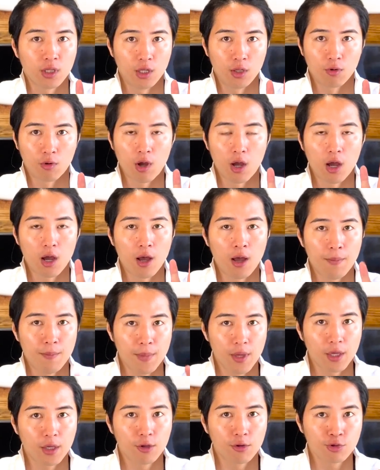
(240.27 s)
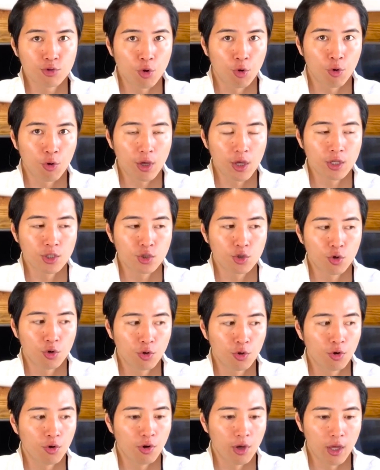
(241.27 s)
たりとか、免許証、保険証
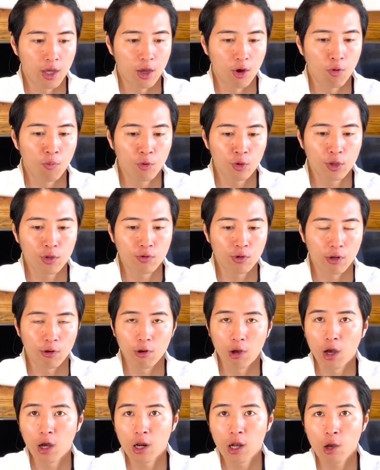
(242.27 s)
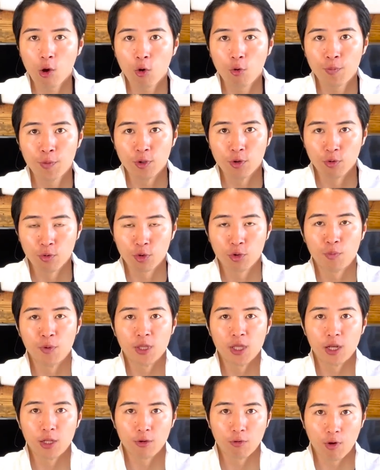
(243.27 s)
の、表裏のカラーコピーを求め
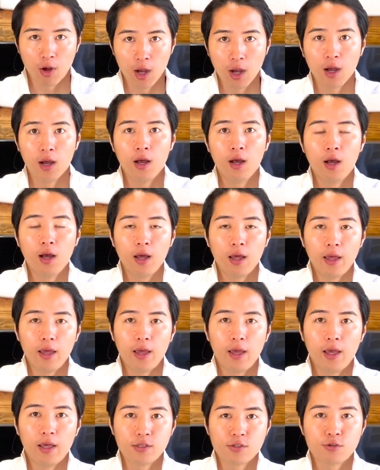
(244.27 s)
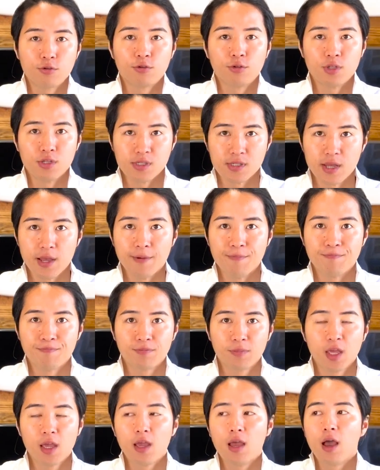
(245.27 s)
たりとか、するんですね。
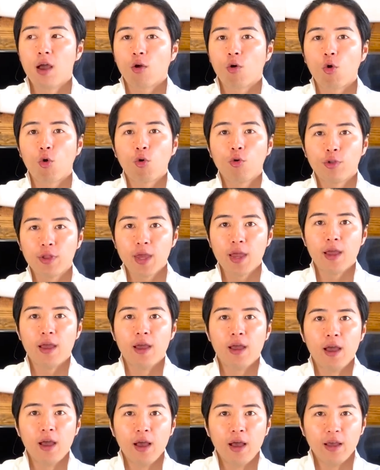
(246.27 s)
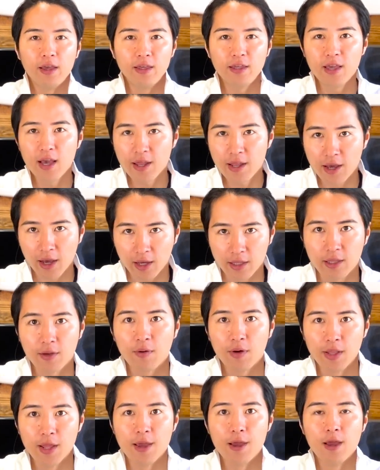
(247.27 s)
で、ここで嫌な方
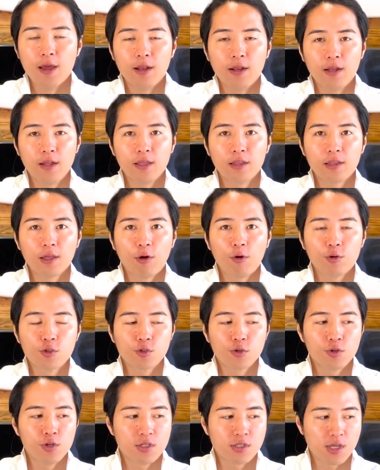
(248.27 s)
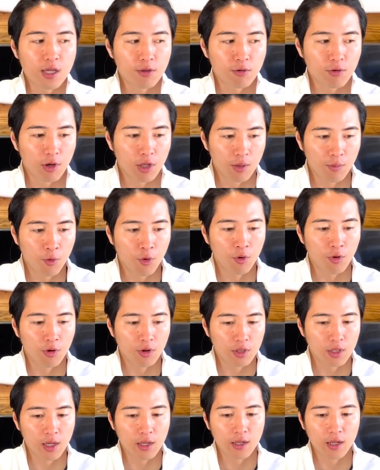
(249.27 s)
はね、連帯保証人さんとかでも、
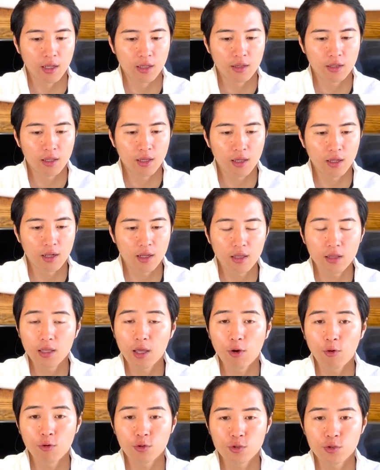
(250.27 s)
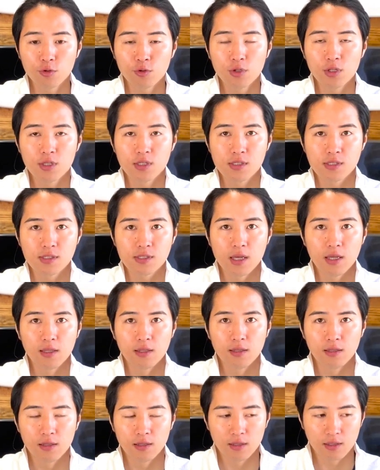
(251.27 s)
いや、なんで連帯保証人さ
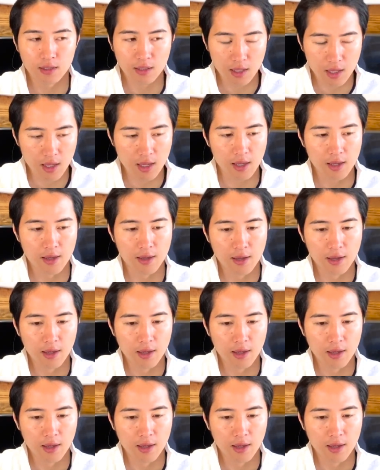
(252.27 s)
んで、